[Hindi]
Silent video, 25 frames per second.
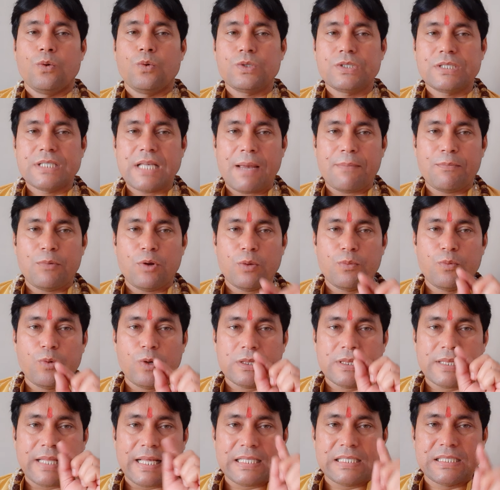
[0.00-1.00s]
उससे हम लोग
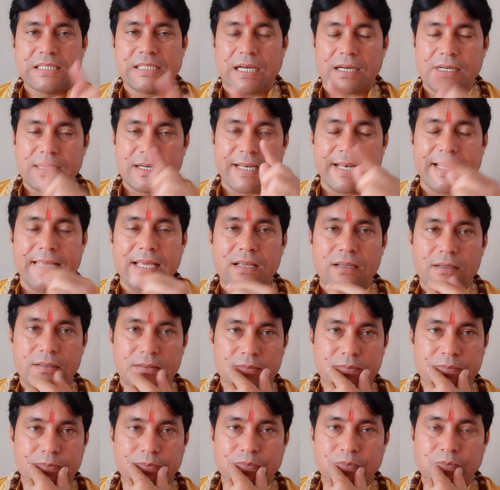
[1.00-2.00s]
बोलते हैं चक्री
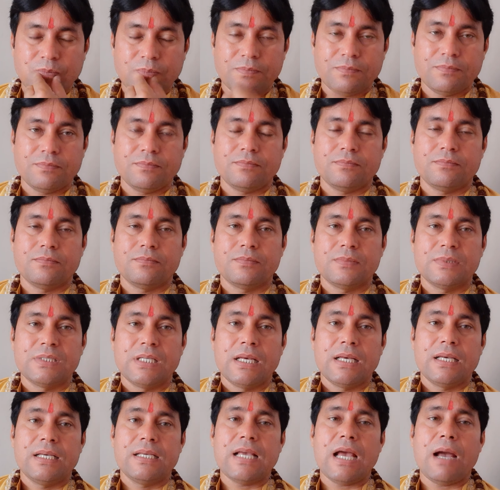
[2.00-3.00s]

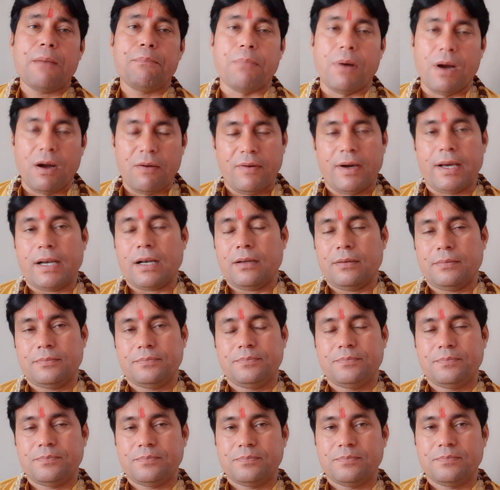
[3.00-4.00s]
या भंवर
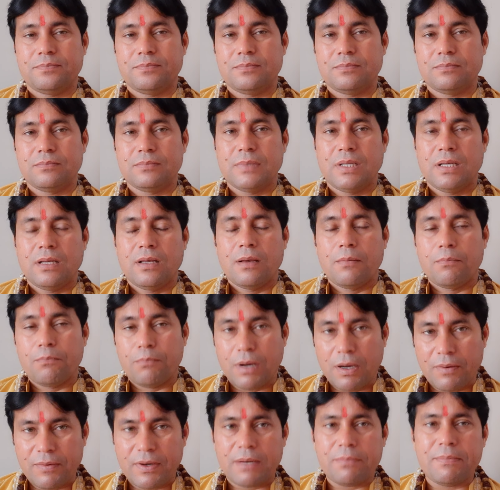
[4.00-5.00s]

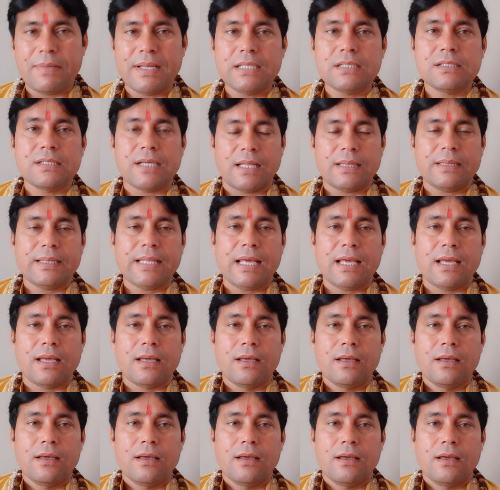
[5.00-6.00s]
भंवर मीन जानते
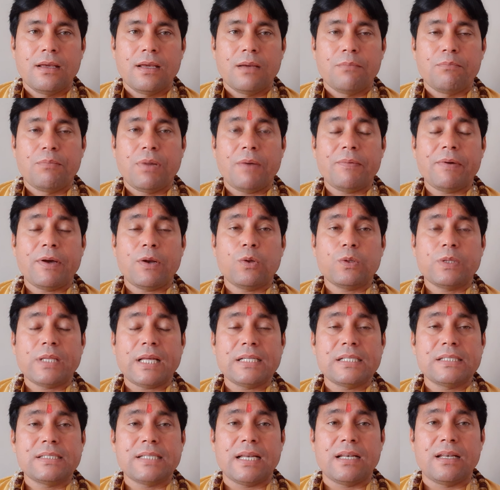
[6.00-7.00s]
हैं भंवर होता
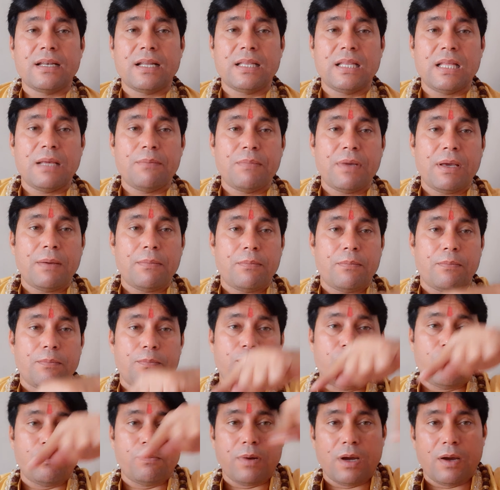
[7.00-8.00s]
है जिसे नदी में
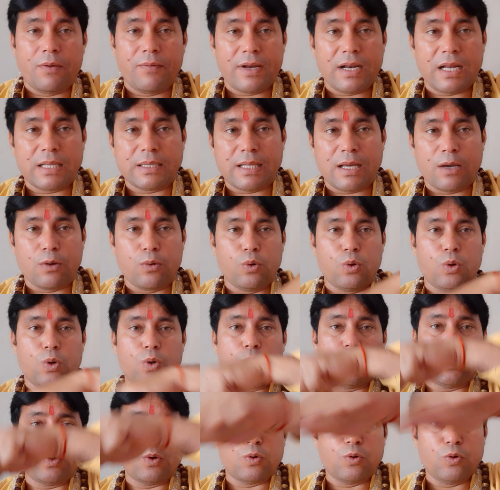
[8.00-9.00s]
भंवर आता है गोल
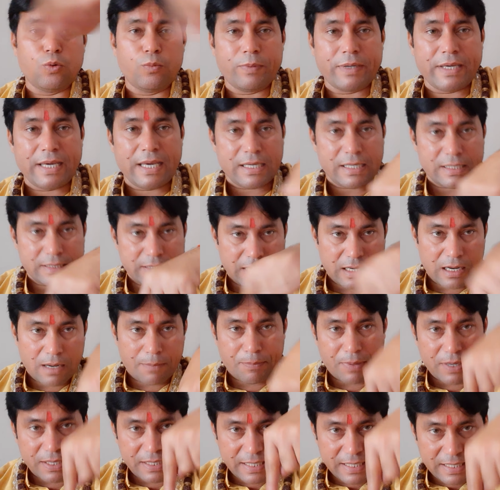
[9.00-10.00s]
गोल घूम के एक ही जगह
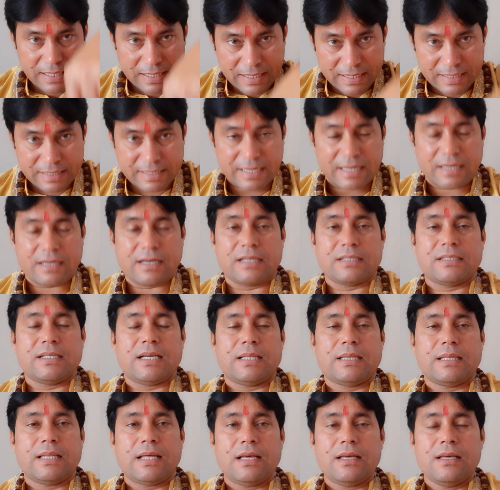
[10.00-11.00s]
पानी एंट्री कर
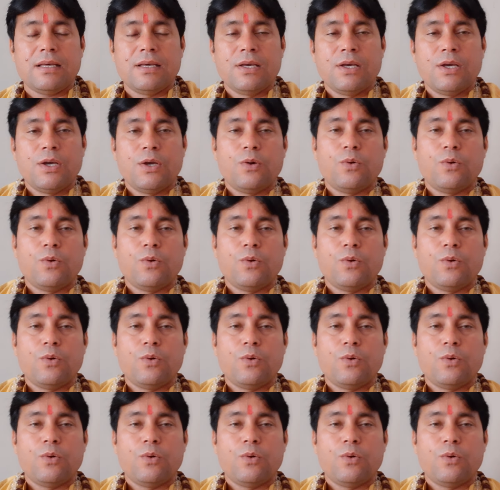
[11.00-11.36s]
जाता है